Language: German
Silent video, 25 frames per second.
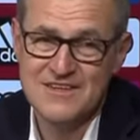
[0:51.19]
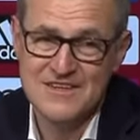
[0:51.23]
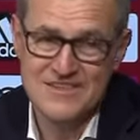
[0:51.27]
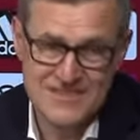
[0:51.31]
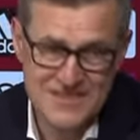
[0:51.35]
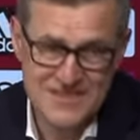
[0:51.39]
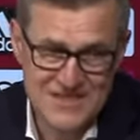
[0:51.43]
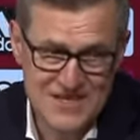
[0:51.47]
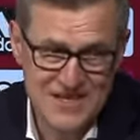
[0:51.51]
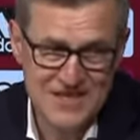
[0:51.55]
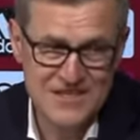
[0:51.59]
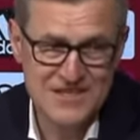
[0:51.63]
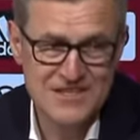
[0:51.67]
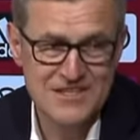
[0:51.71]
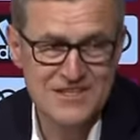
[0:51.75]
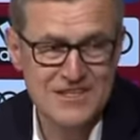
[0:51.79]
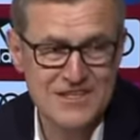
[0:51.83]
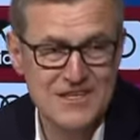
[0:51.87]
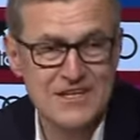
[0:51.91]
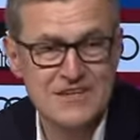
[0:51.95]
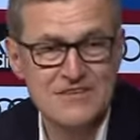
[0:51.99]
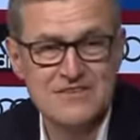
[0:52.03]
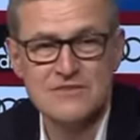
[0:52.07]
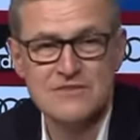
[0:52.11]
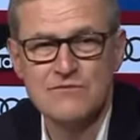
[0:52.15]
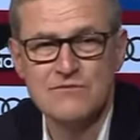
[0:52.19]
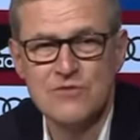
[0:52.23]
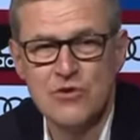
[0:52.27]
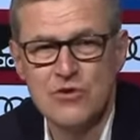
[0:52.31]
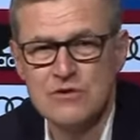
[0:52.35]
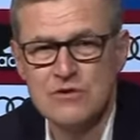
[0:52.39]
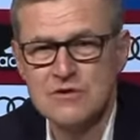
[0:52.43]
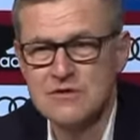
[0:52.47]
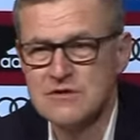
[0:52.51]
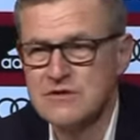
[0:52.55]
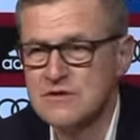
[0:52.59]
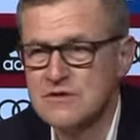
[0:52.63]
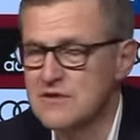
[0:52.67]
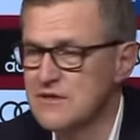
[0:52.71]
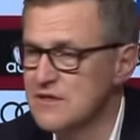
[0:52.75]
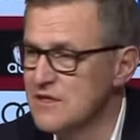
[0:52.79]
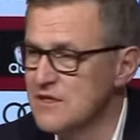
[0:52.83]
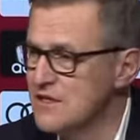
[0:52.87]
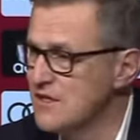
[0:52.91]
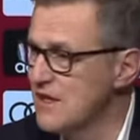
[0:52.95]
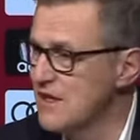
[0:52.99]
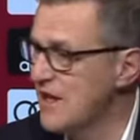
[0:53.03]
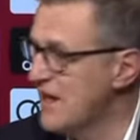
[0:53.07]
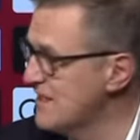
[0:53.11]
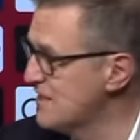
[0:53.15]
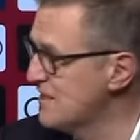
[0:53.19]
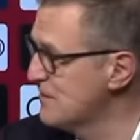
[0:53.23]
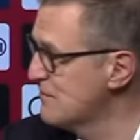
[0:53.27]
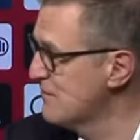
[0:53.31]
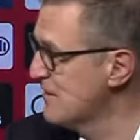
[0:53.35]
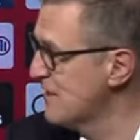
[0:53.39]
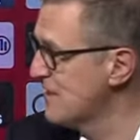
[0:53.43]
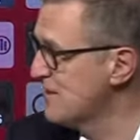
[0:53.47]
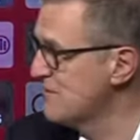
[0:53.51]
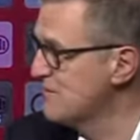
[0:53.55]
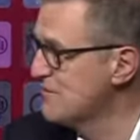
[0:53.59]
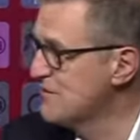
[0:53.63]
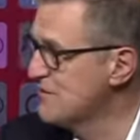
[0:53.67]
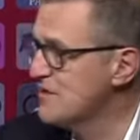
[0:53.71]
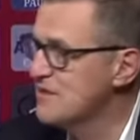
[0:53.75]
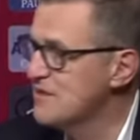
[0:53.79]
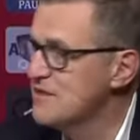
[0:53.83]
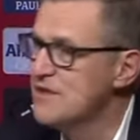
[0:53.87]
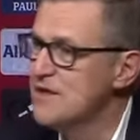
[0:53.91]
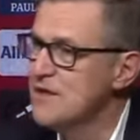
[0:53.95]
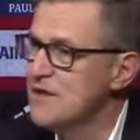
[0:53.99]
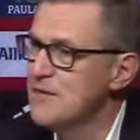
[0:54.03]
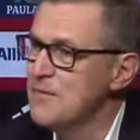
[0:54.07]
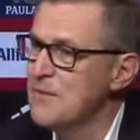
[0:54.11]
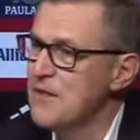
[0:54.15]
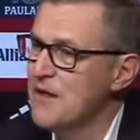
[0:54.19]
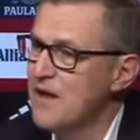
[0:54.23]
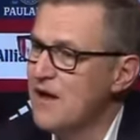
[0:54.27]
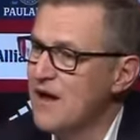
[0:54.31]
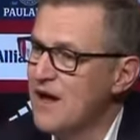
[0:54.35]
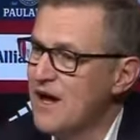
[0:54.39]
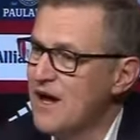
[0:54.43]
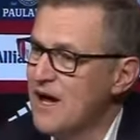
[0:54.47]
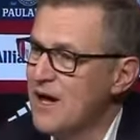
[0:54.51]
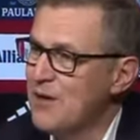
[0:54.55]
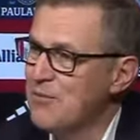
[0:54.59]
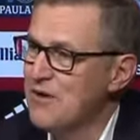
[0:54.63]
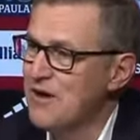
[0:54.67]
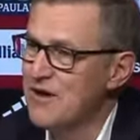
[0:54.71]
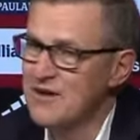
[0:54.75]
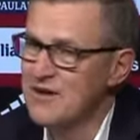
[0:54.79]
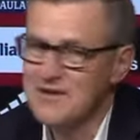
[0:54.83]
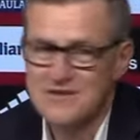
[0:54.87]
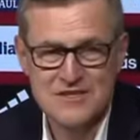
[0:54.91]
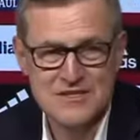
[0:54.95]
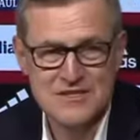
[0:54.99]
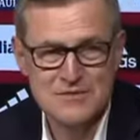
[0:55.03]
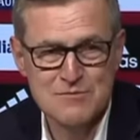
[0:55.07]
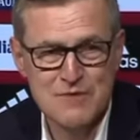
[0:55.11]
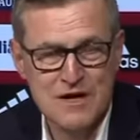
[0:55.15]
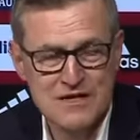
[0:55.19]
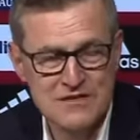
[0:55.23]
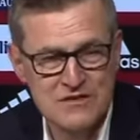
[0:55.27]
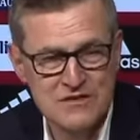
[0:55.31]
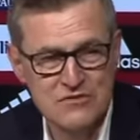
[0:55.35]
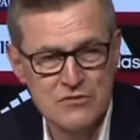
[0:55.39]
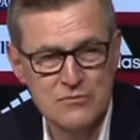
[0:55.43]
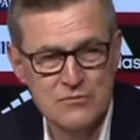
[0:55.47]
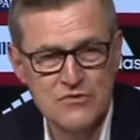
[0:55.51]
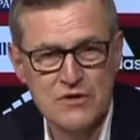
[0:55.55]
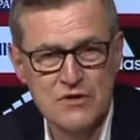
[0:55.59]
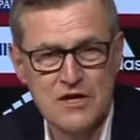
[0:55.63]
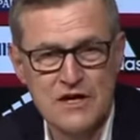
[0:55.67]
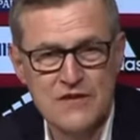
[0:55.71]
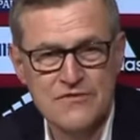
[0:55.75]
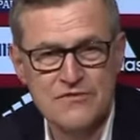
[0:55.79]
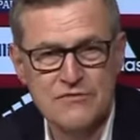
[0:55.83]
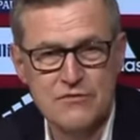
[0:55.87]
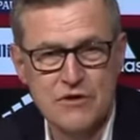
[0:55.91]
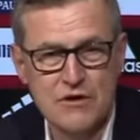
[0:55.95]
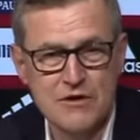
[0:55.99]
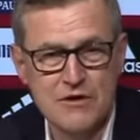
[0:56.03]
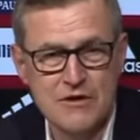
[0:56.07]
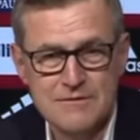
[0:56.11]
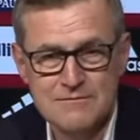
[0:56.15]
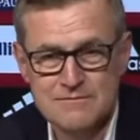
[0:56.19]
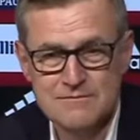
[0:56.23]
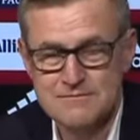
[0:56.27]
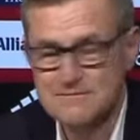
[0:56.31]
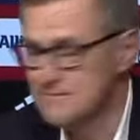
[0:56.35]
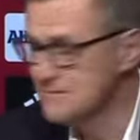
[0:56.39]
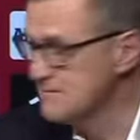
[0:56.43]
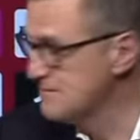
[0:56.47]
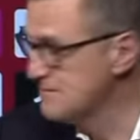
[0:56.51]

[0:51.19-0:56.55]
die sicherlich die nächsten Wochen nicht leicht werden wird, aber das macht es umso reizvoller.